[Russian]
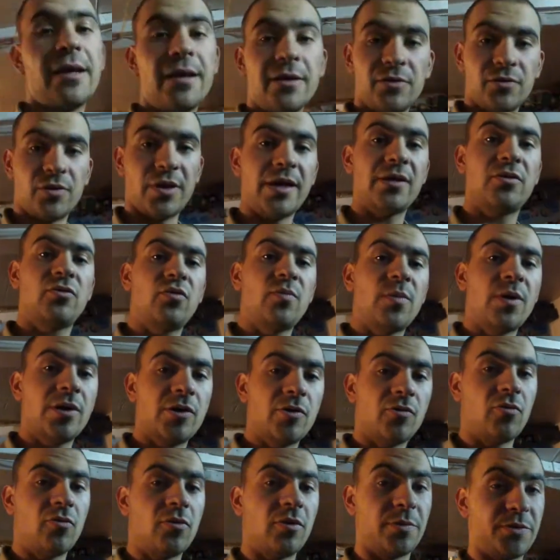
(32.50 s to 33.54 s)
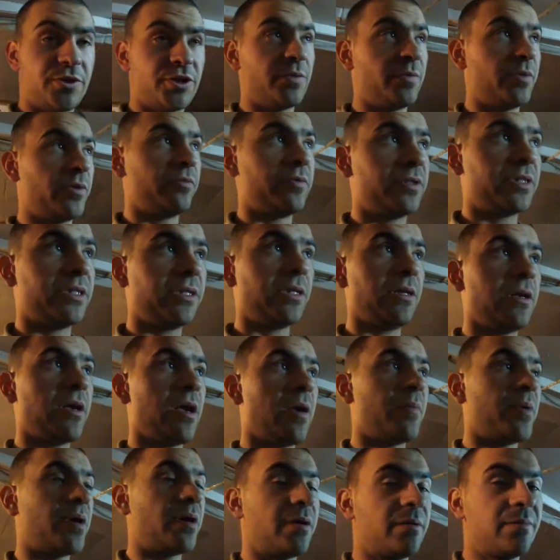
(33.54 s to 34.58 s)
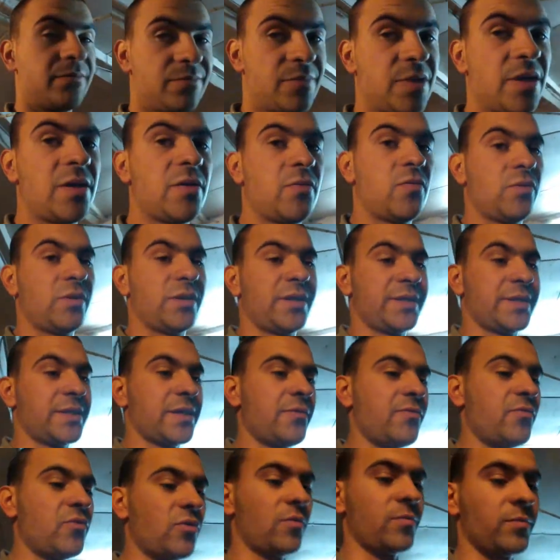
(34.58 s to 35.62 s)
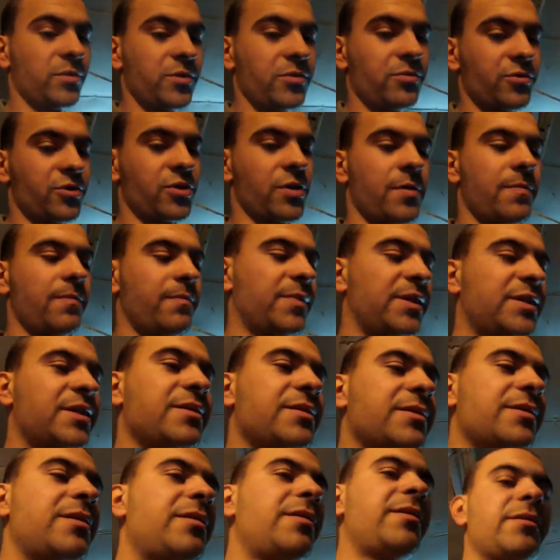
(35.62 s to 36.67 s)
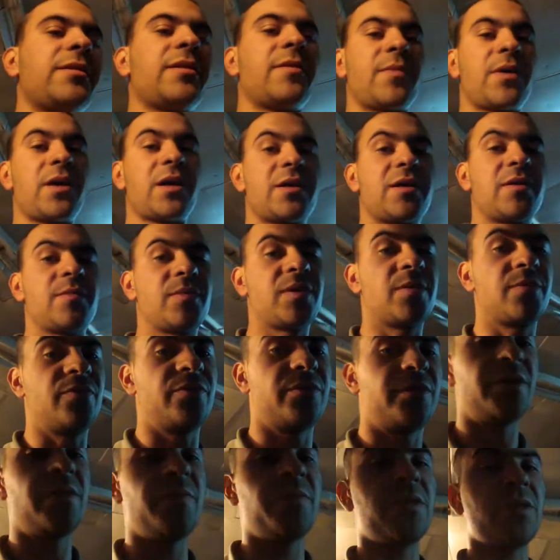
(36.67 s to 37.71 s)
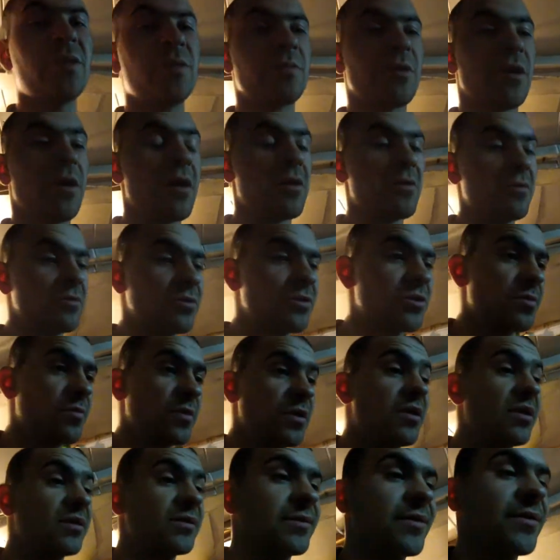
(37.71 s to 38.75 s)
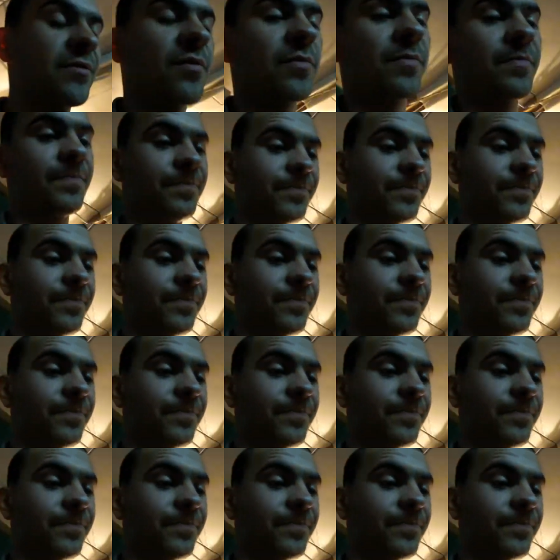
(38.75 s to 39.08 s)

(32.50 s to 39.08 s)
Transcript: Но я думаю, общими усилиями мы его назовем тоже мотоциклетным каким-нибудь именем, хорошим, ласковым.